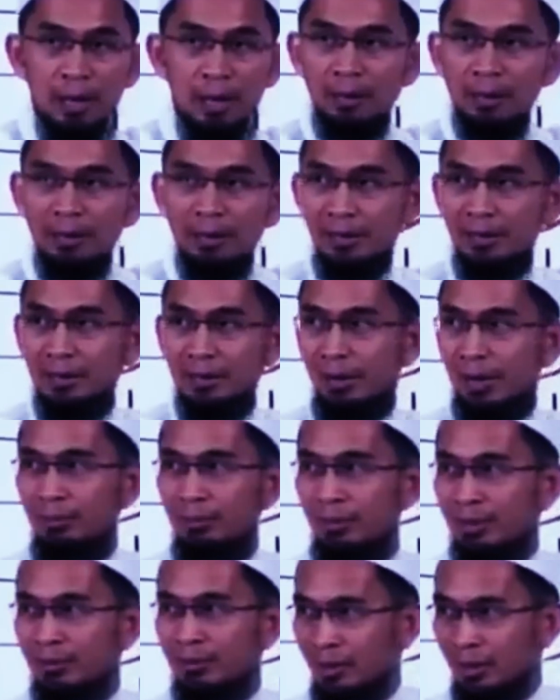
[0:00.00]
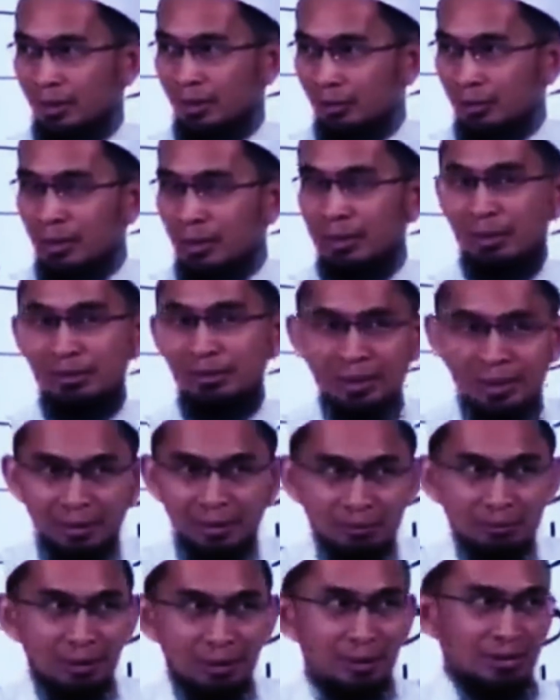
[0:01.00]
Apalagi kalau amal soleh itu
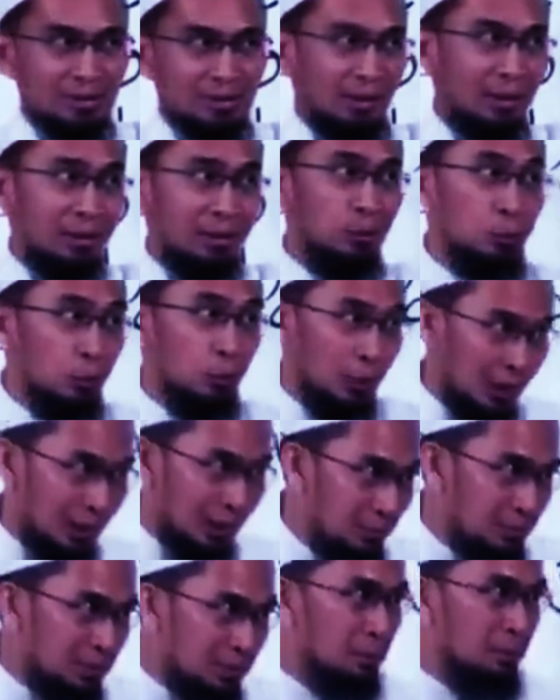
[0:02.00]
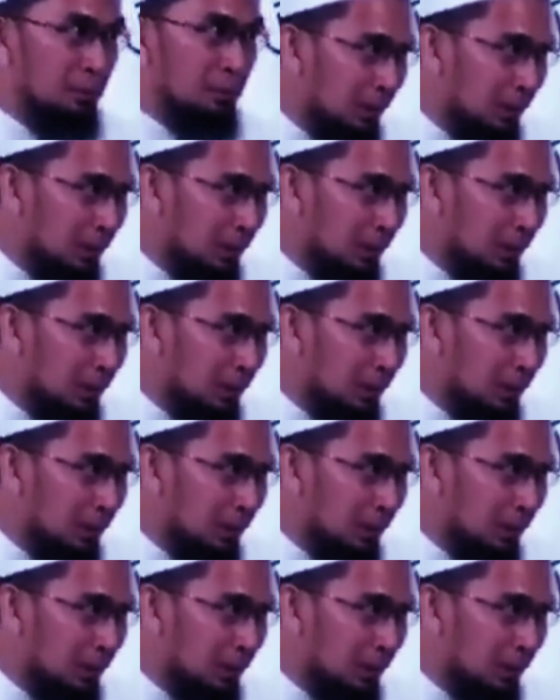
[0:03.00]
dikerjakan berdasarkan tuntunan Nabi.